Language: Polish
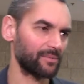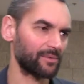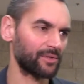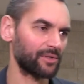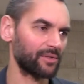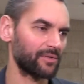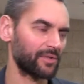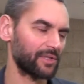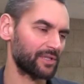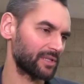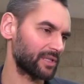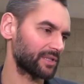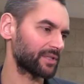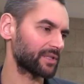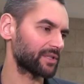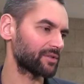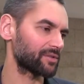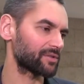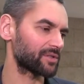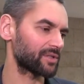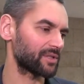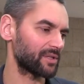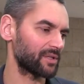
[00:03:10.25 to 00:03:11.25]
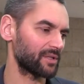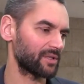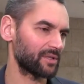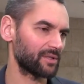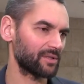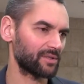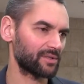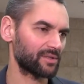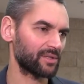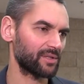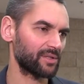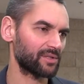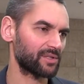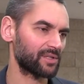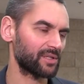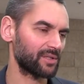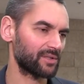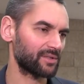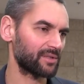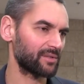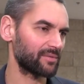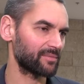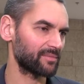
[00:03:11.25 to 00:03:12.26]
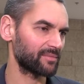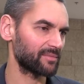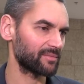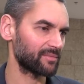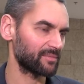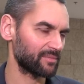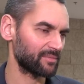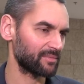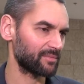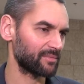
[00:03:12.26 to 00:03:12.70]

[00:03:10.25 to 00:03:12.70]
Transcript: Może właśnie dlatego, że, że jeszcze jestem